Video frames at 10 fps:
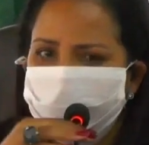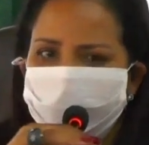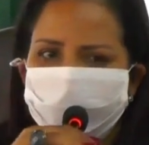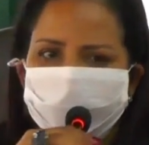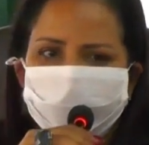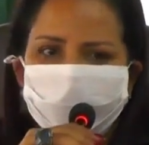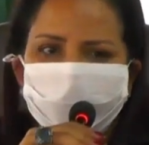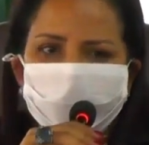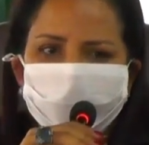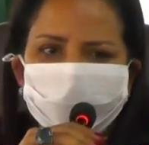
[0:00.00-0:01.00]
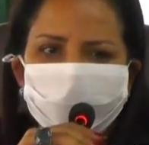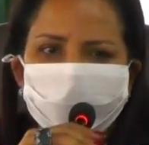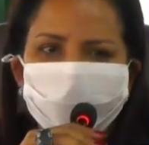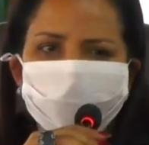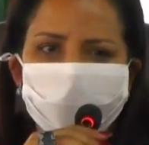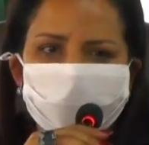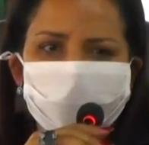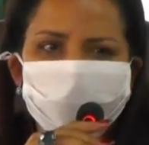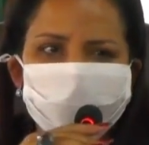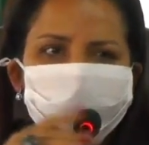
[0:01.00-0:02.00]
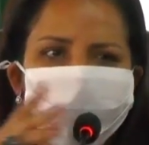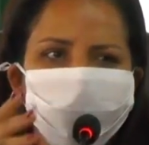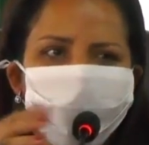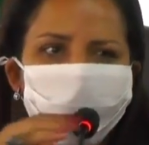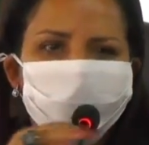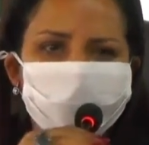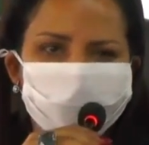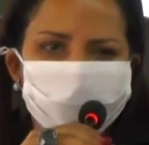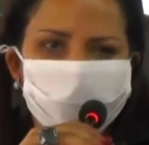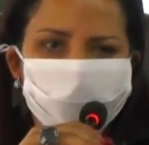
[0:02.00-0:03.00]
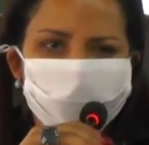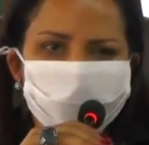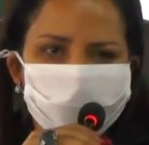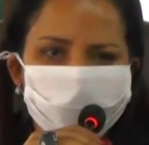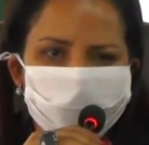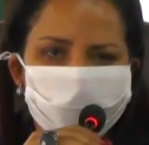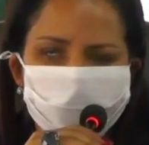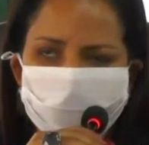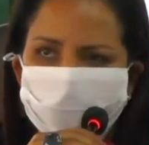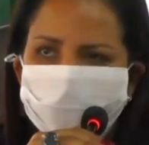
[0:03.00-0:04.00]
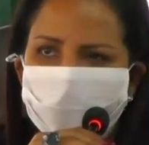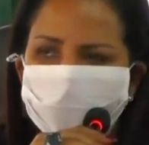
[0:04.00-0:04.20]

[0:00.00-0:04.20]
Então, acho que aquele, aquele seria o momento, já que tinham uma